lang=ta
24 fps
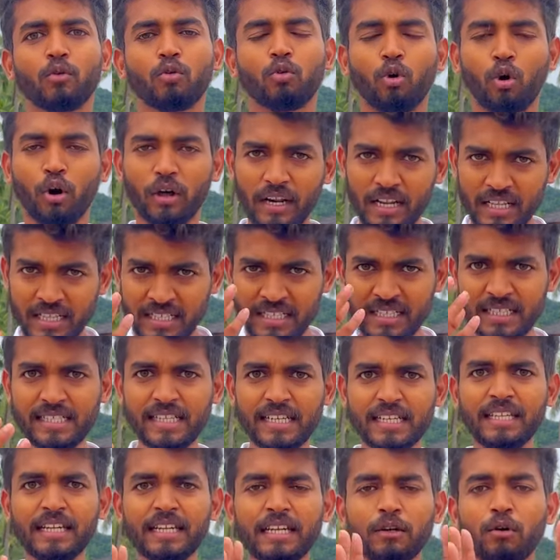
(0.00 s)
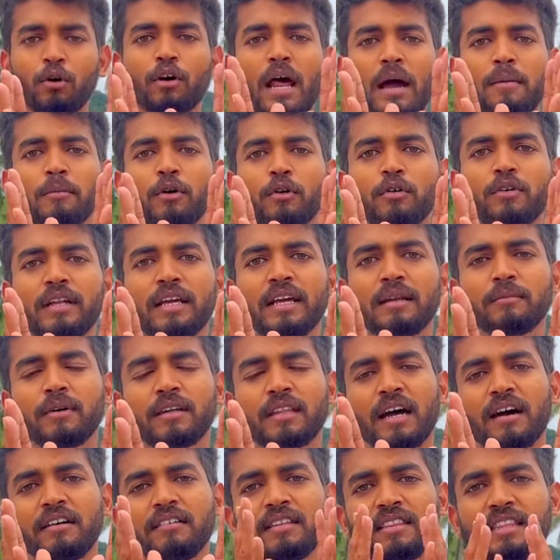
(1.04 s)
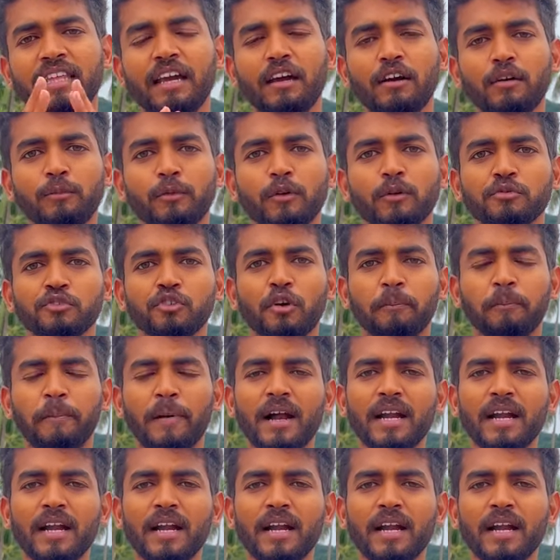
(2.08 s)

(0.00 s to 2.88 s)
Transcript: குறைஞ்சதுன்னு ஒரு அமௌண்ட் என்பதாவது தேவைப்படும் ஸோ